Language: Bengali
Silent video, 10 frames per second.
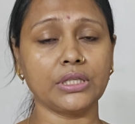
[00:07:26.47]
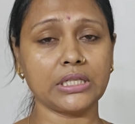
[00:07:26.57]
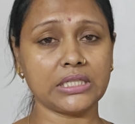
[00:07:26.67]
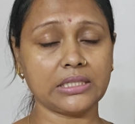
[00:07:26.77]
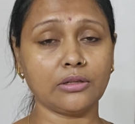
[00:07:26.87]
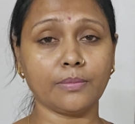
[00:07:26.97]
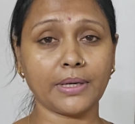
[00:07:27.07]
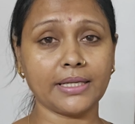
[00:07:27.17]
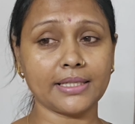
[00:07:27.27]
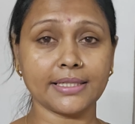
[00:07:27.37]
দিনের শীতল
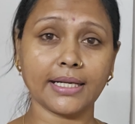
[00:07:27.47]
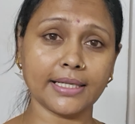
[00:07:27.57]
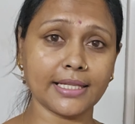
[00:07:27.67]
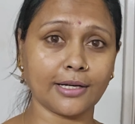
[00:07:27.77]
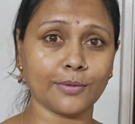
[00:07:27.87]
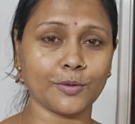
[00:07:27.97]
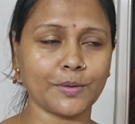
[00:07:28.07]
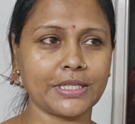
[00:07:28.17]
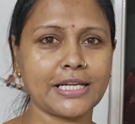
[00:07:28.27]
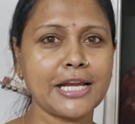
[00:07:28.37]
পাটি আছে কালকে দেখাবো
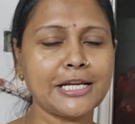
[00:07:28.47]
তোমাদের